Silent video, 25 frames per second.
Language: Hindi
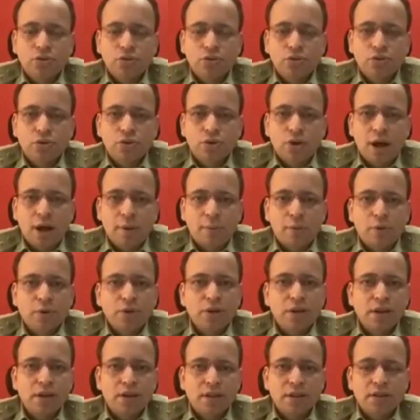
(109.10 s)
तो आपको
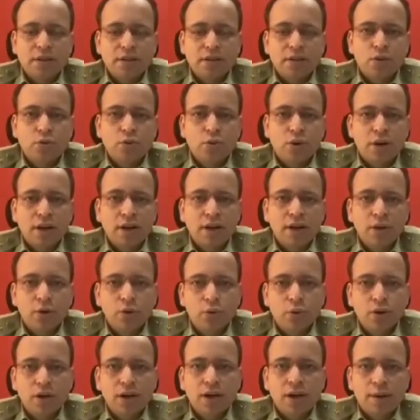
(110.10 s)
यही सजेस्ट करूंगा कि
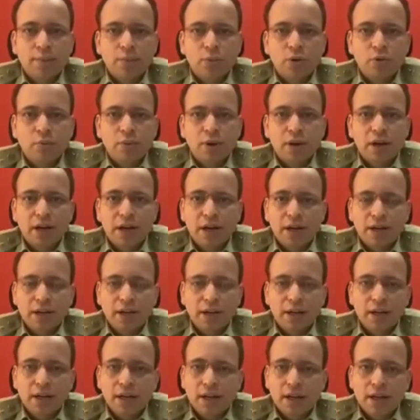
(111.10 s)
न्यूट्रल आप लोग बने
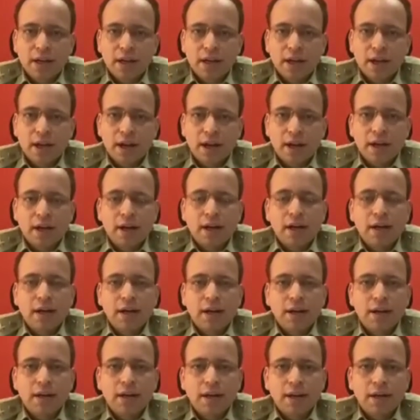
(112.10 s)
रहिए अलग
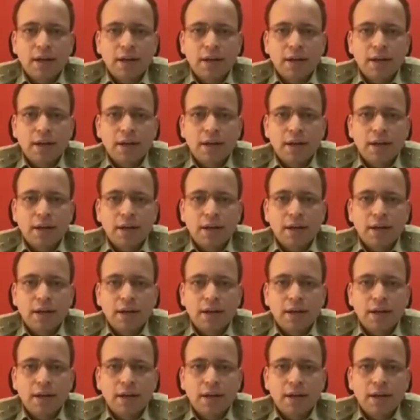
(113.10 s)
अलग